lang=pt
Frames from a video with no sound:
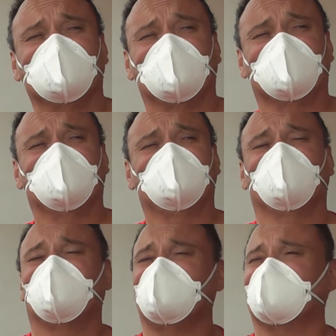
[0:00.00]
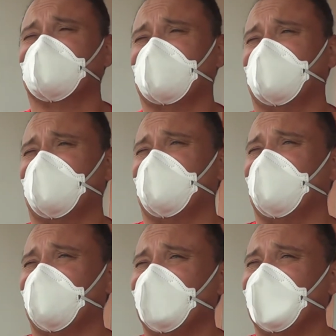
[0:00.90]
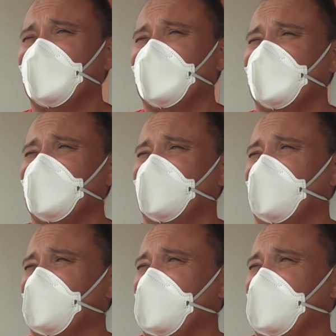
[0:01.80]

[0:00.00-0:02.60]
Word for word: com João Pessoa que tem uma tem uma